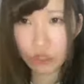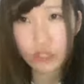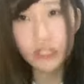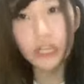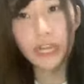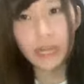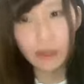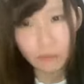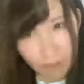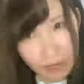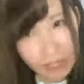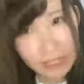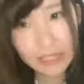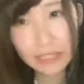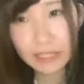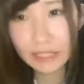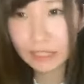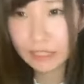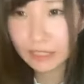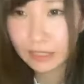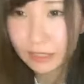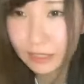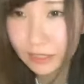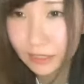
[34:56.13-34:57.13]
い申し上げま
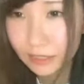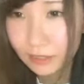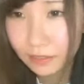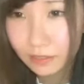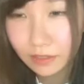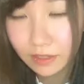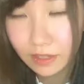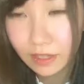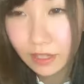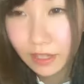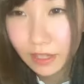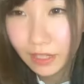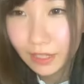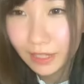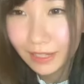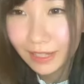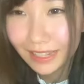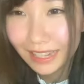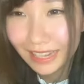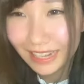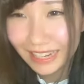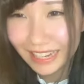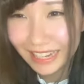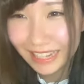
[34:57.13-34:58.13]
す
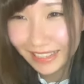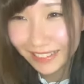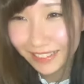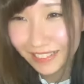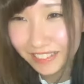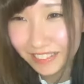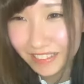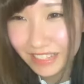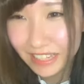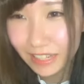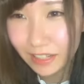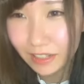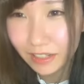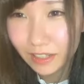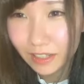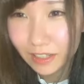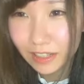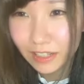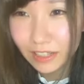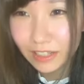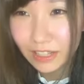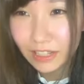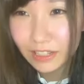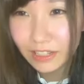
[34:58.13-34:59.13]
ありがとうくまさん
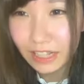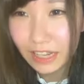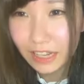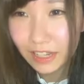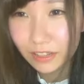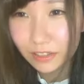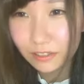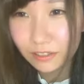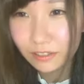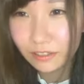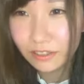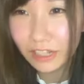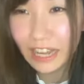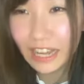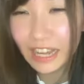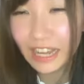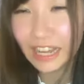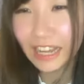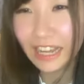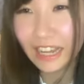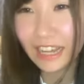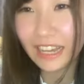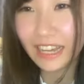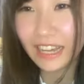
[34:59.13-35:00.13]
てさんう
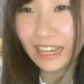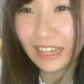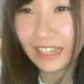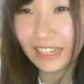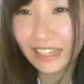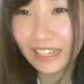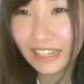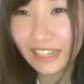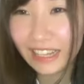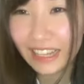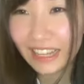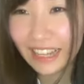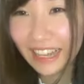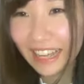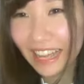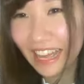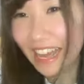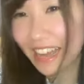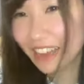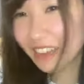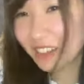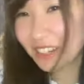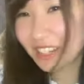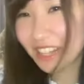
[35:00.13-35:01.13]
わー
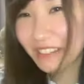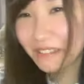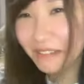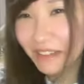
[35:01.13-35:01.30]
えー、これ